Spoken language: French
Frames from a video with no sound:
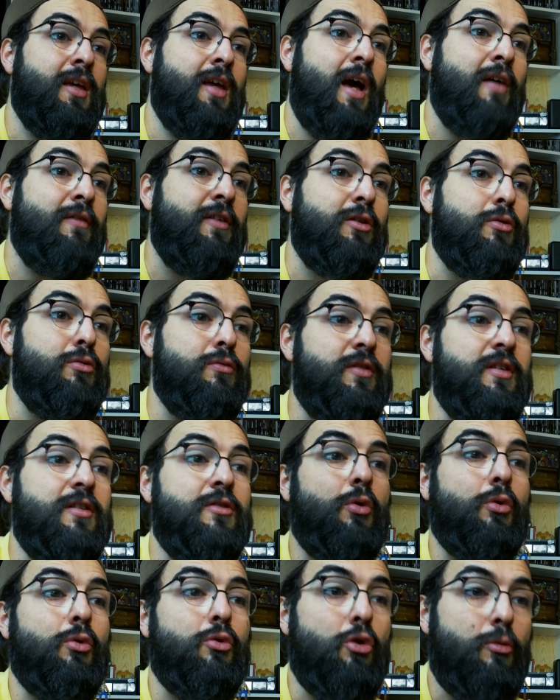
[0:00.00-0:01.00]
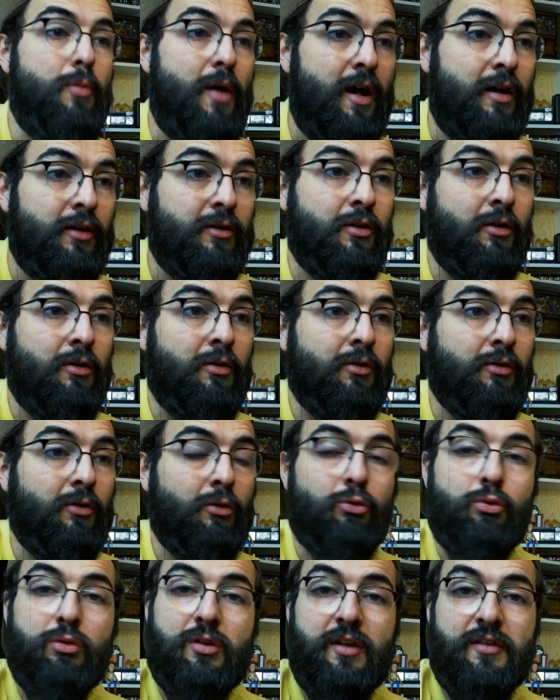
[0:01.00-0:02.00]
avec une vision globale quand, quand,
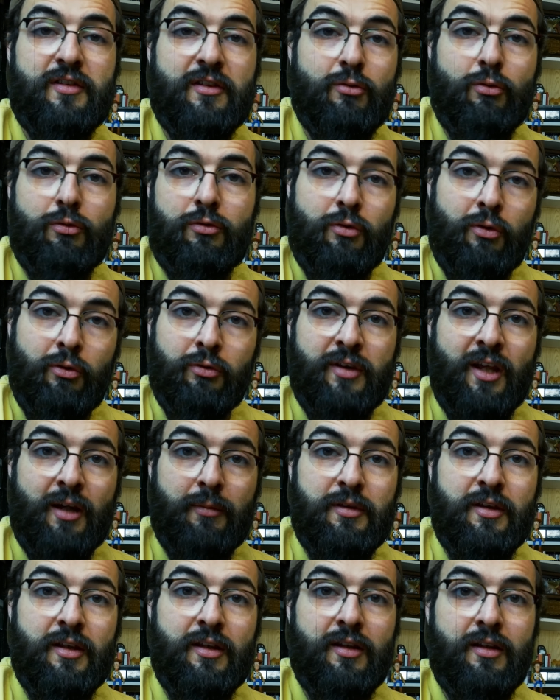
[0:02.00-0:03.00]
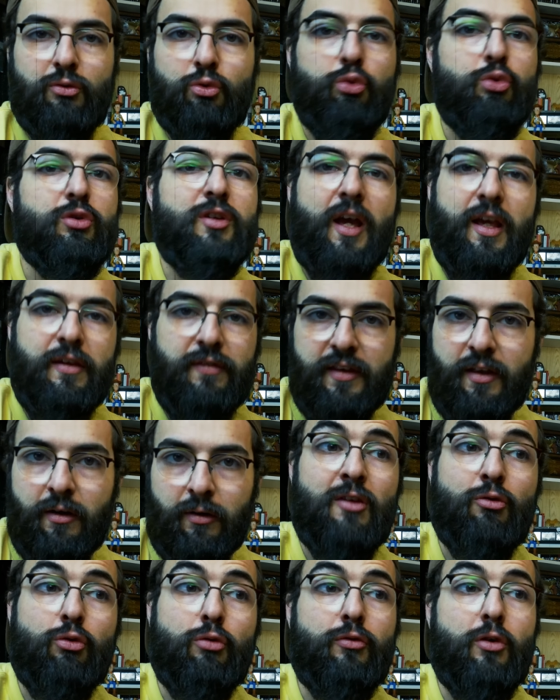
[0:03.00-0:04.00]
toutes les saisons seront terminées, tout sera évident.
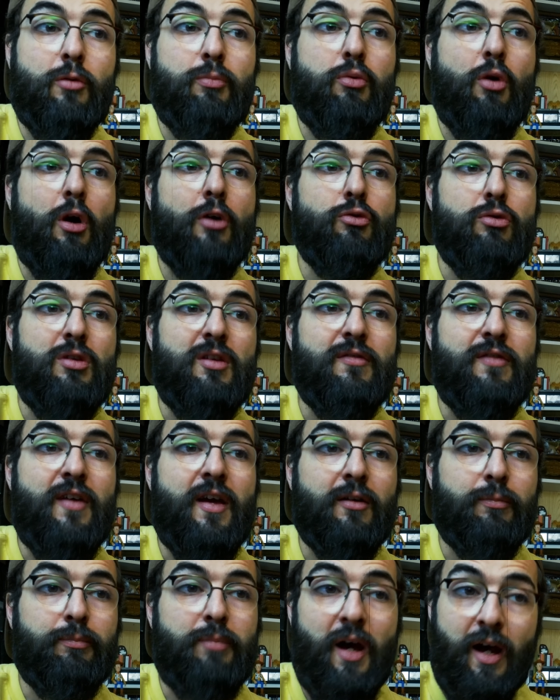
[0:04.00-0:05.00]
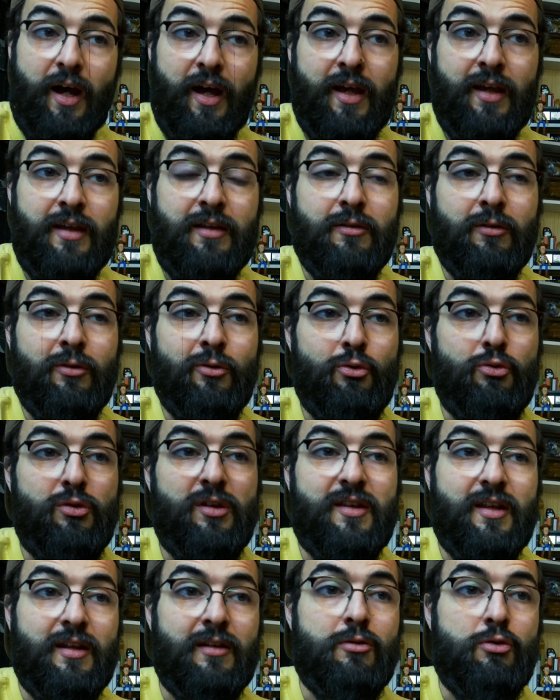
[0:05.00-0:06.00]
Je trouve que pour un univers pareil,
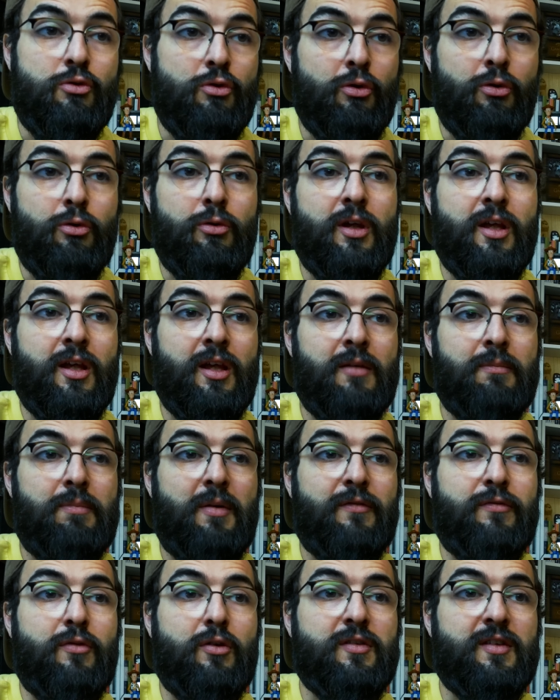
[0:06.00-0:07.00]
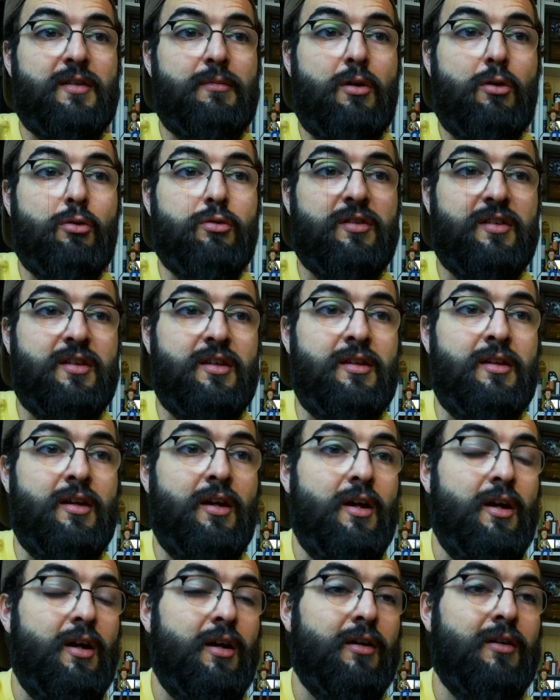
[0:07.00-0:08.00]
l'unité de lieu est pas forcément aussi
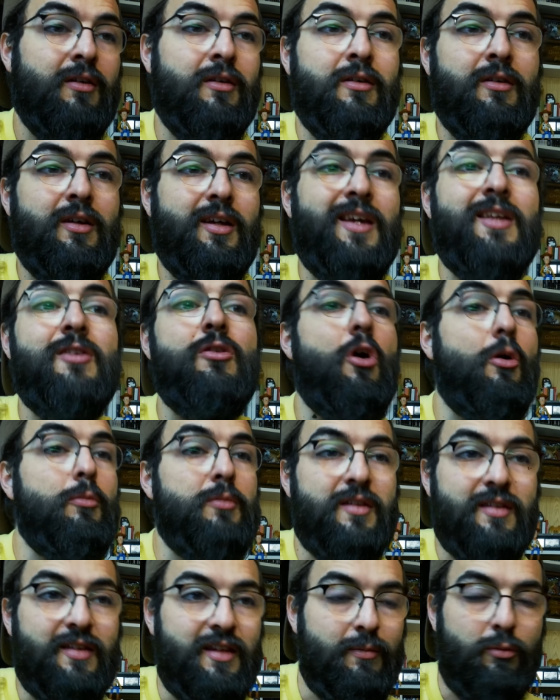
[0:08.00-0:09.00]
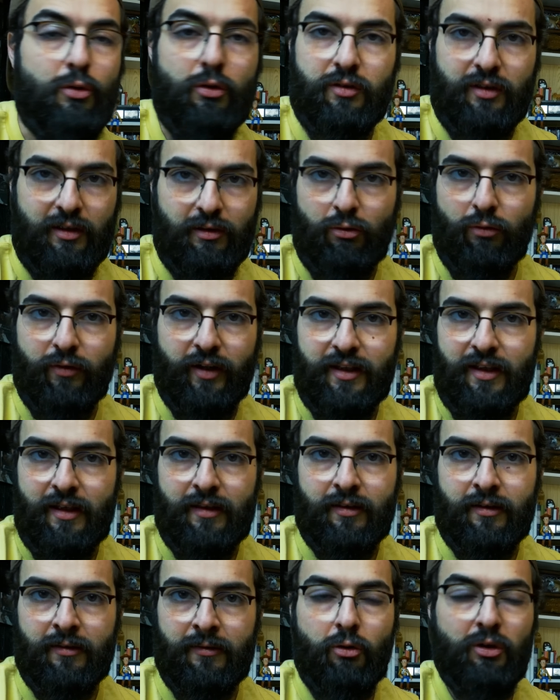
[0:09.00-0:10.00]
euh, énormissime que ce qu'il devrait
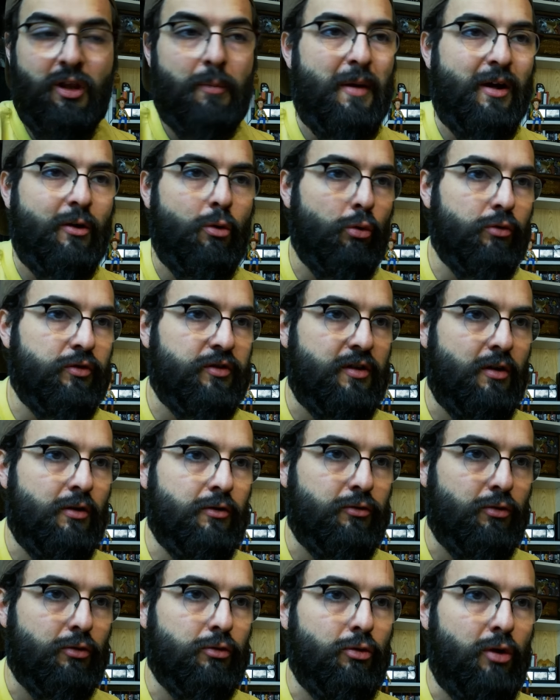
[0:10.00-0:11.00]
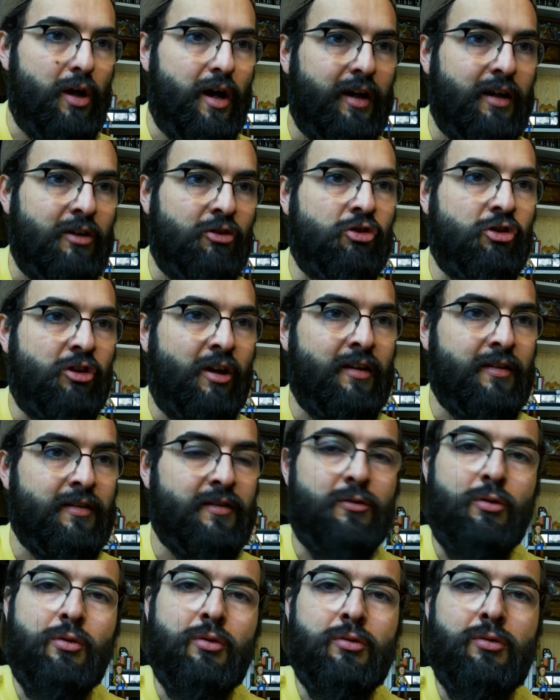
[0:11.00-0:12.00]
être. On n'a pas conscience de, la richesse
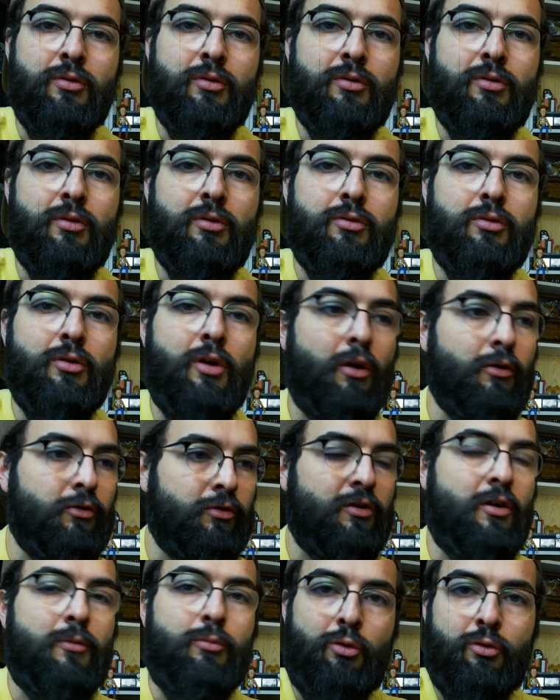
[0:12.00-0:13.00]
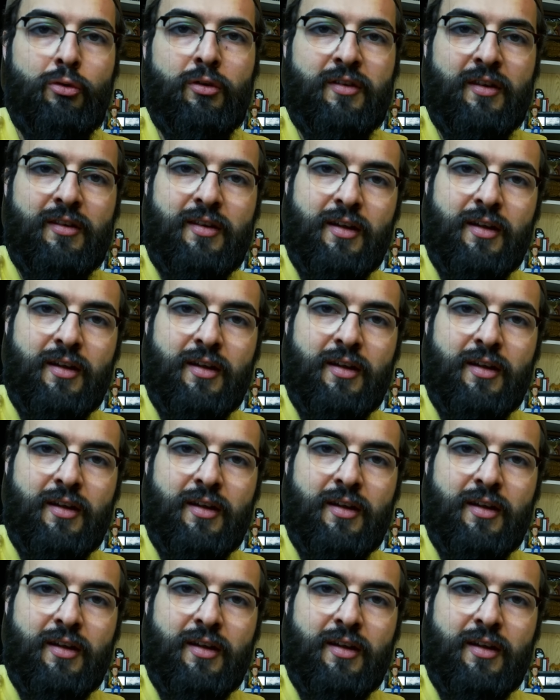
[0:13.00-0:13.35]
de, l'ensemble de ces